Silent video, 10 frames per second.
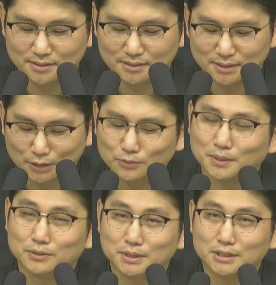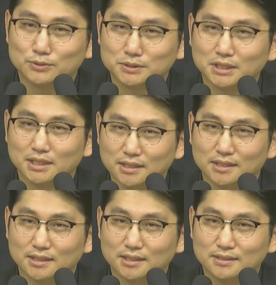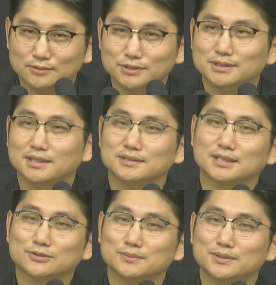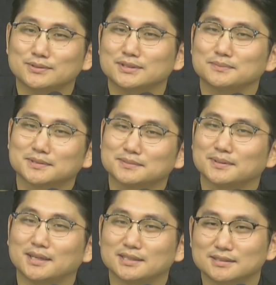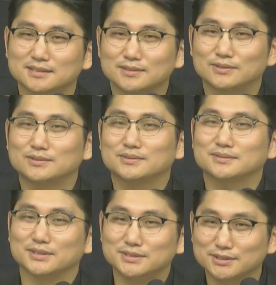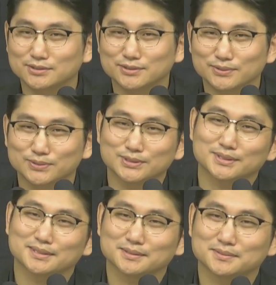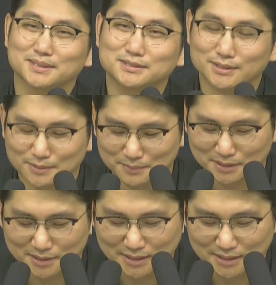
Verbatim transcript: 사도 바울에게조차, 우리는 사도 바울이면 막 전지전능 완전한 막